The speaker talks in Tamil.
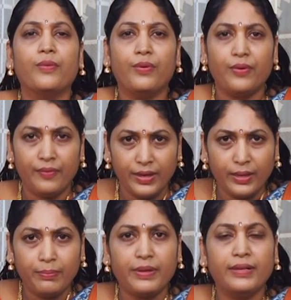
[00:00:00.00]
உன்
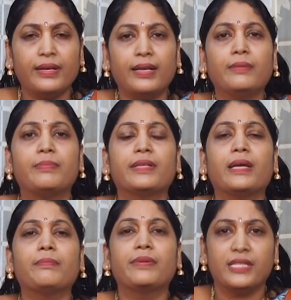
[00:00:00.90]
வீட்டு பெண்களை இப்படி
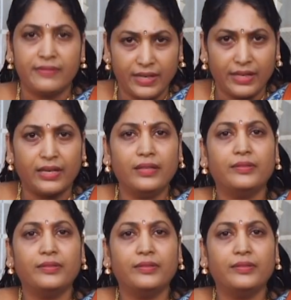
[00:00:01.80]
தான் பேசுவியாடா